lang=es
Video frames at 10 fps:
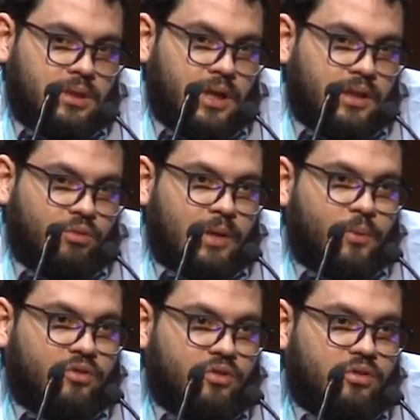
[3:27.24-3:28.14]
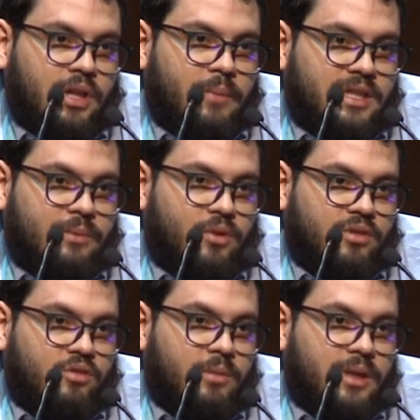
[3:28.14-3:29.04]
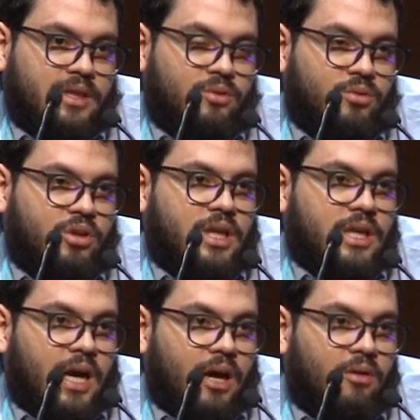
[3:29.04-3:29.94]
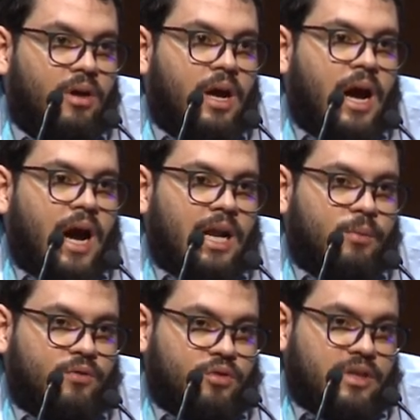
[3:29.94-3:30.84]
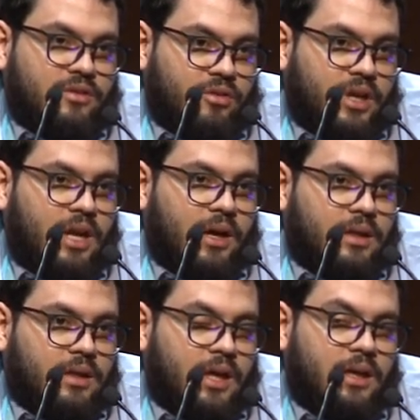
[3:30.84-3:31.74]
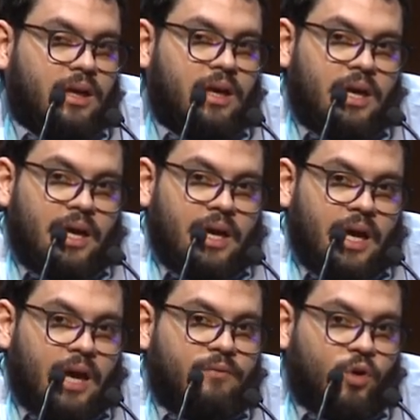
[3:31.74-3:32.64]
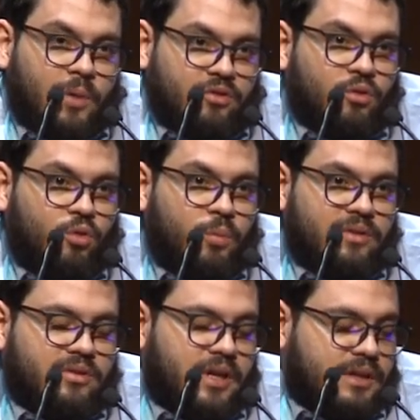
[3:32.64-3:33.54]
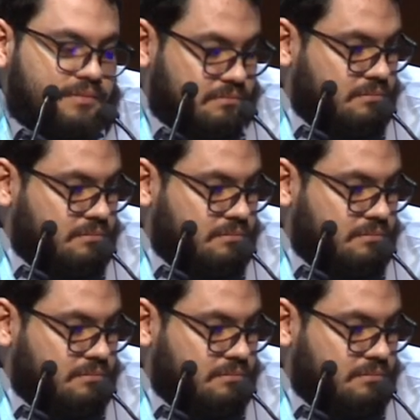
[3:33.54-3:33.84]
tiene una porción del 20% del plan de estudios dedicado a la profundización en, formación ocupacional.